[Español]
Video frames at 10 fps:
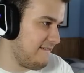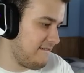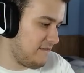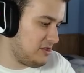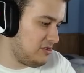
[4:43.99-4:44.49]

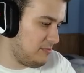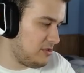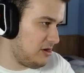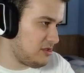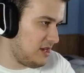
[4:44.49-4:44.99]
¿Cuánto tiempo
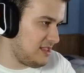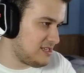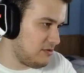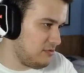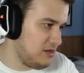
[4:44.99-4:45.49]
tengo? 30
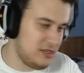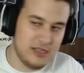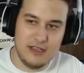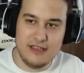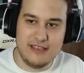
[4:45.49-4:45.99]
segundos,
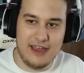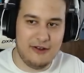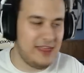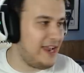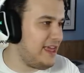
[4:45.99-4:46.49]
ya no
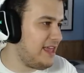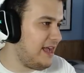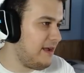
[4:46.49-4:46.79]
queda nada.